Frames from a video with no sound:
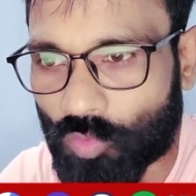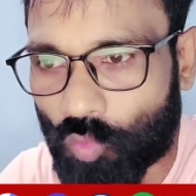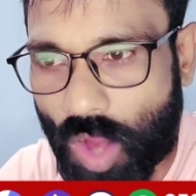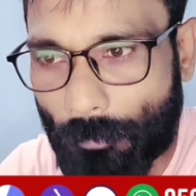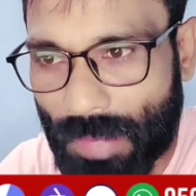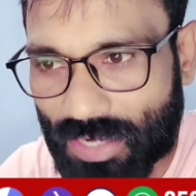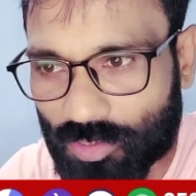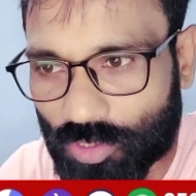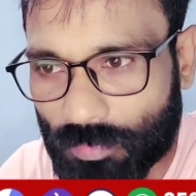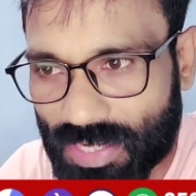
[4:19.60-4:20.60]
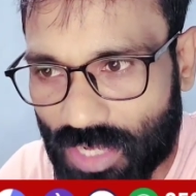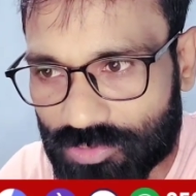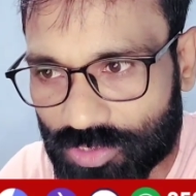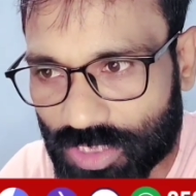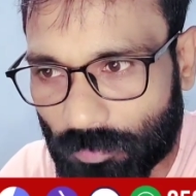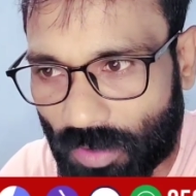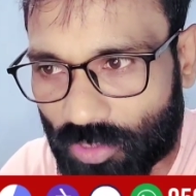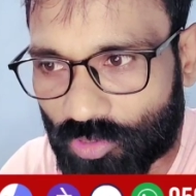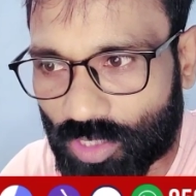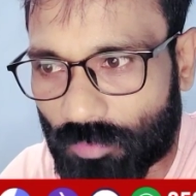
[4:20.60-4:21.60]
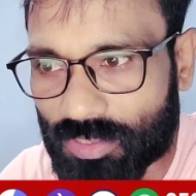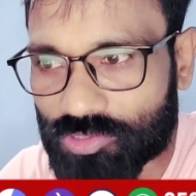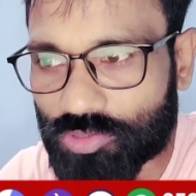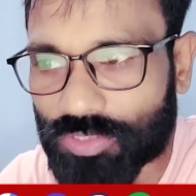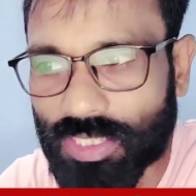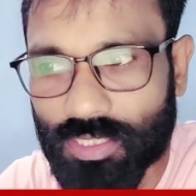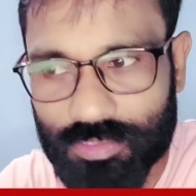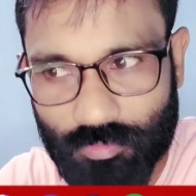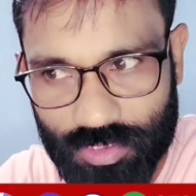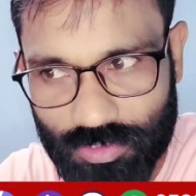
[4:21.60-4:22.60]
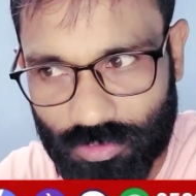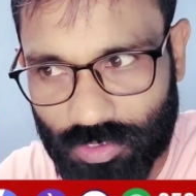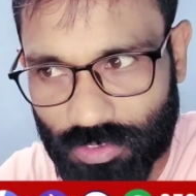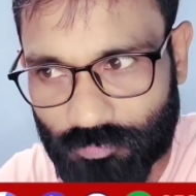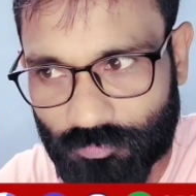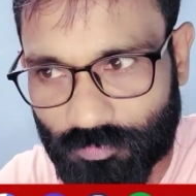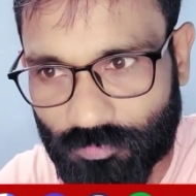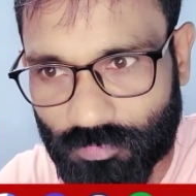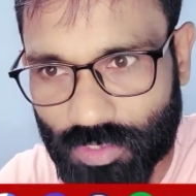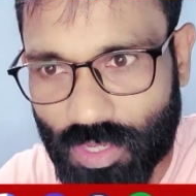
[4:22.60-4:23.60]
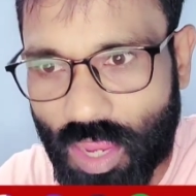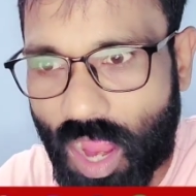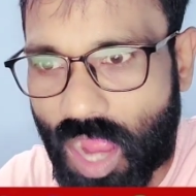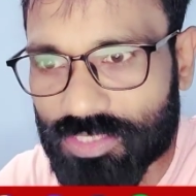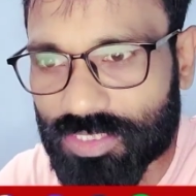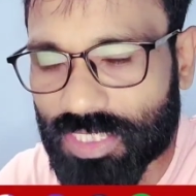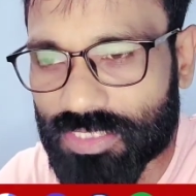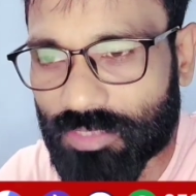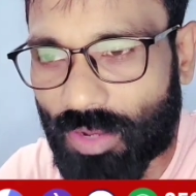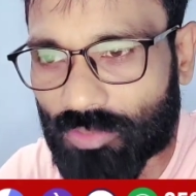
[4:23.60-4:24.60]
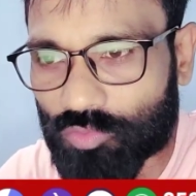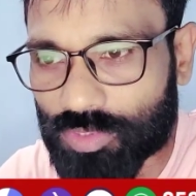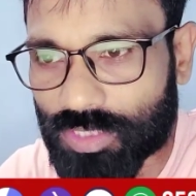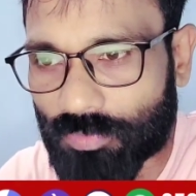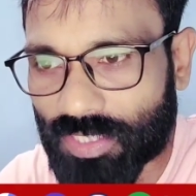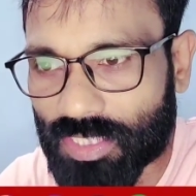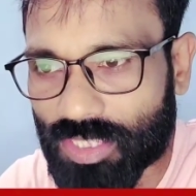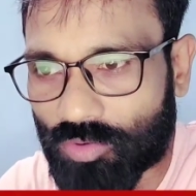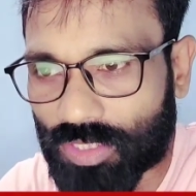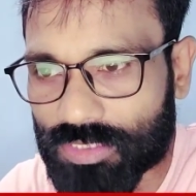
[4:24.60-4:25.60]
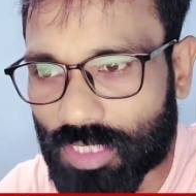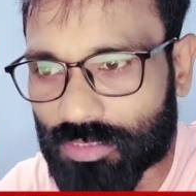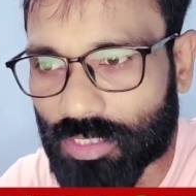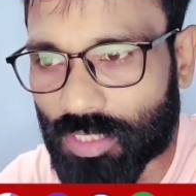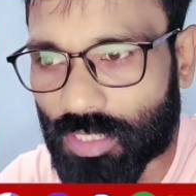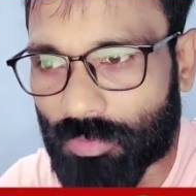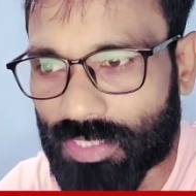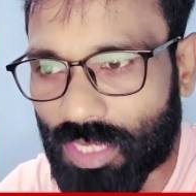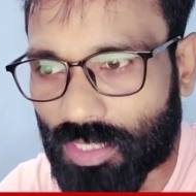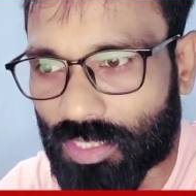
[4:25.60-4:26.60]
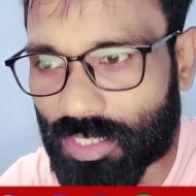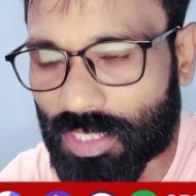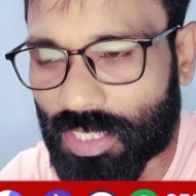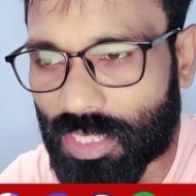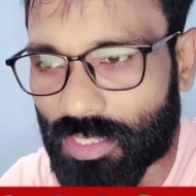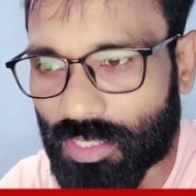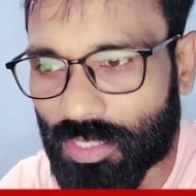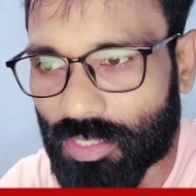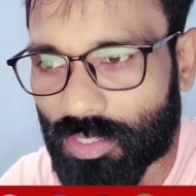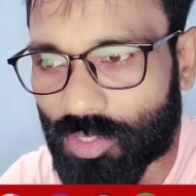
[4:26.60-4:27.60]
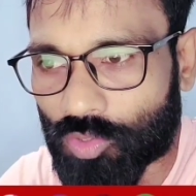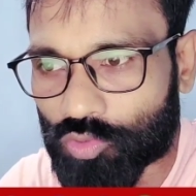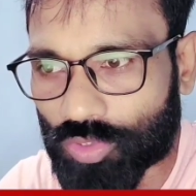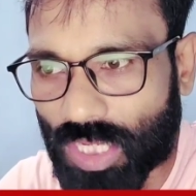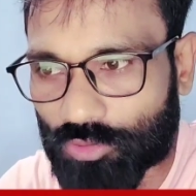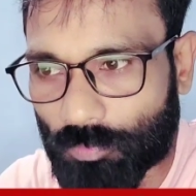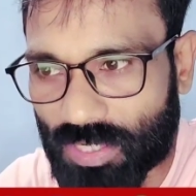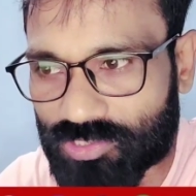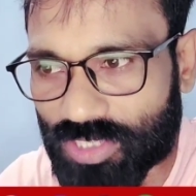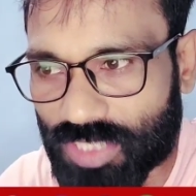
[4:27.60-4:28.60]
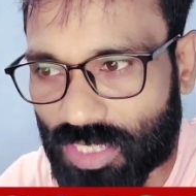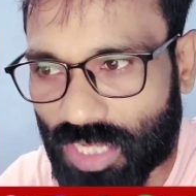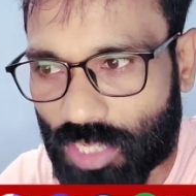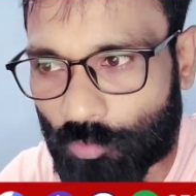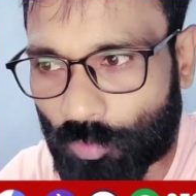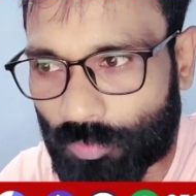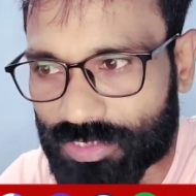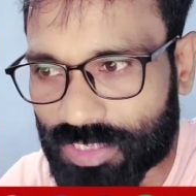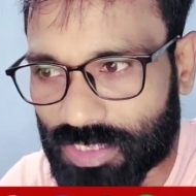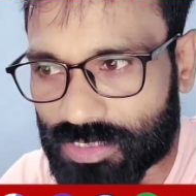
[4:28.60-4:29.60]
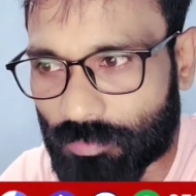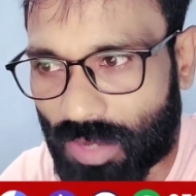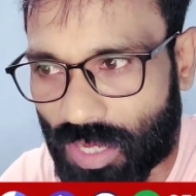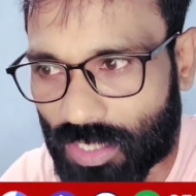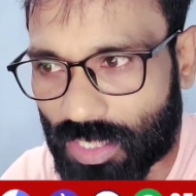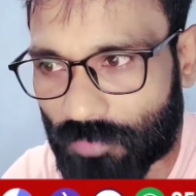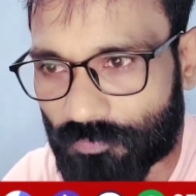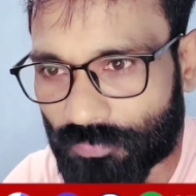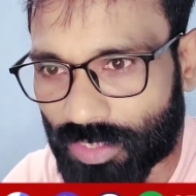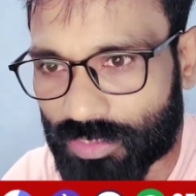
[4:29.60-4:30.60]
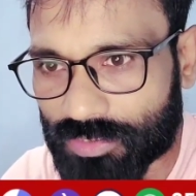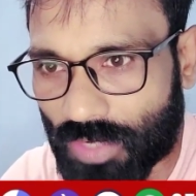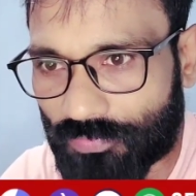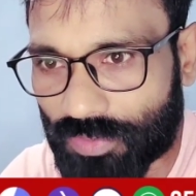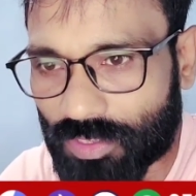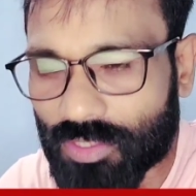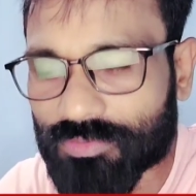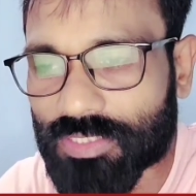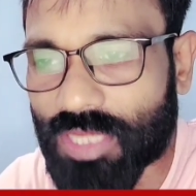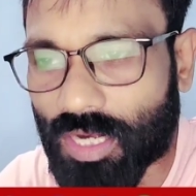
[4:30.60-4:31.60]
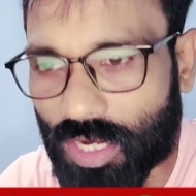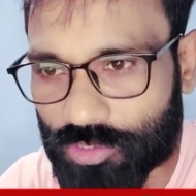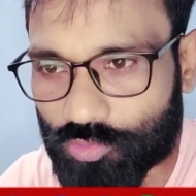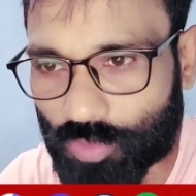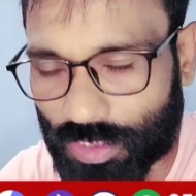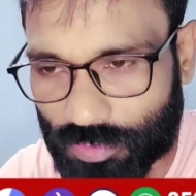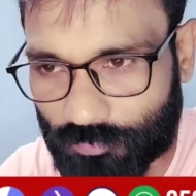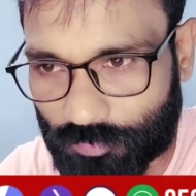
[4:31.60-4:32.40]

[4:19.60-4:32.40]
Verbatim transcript: वो आप बैंगलोर में राजनीतिक पार्टियों के मंच को देखकर समझ सकते हैं आज केजरीवाल उन सभी नेताओं के साथ गलवैया कर रहे हैं जो या तो भ्रष्टाचार के आरोपों में जेल से बाहर हैं या फिर सजा काट चुके हैं